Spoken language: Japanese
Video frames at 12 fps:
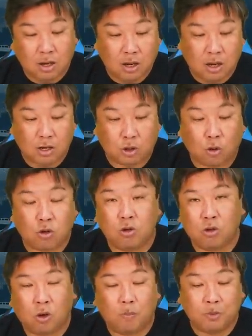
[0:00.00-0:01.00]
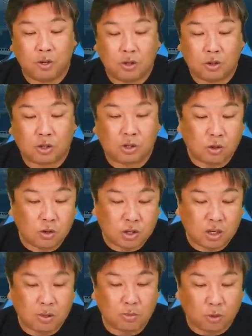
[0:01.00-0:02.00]
えー、初球の
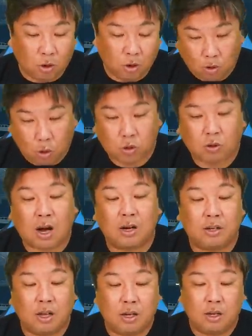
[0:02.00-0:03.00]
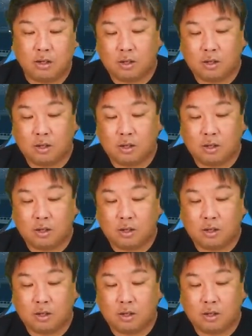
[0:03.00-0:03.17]
ツーシームを細川にね